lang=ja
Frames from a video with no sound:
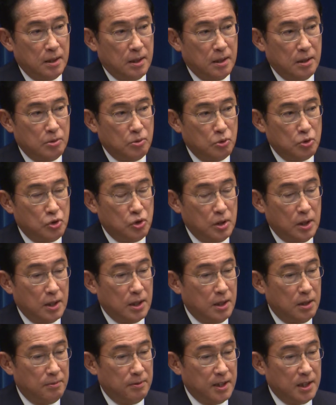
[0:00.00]
検討しな
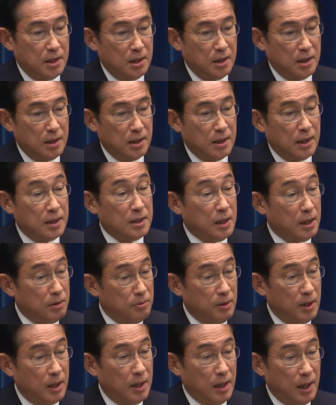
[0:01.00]
ければならない課
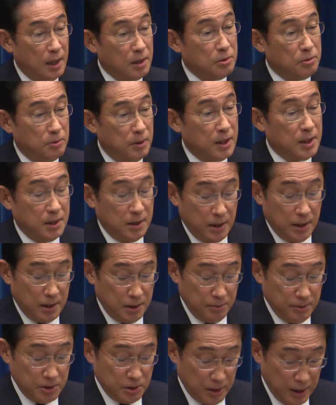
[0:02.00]
題はあるわけであ
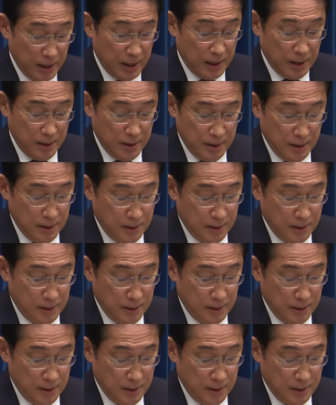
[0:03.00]
りますが、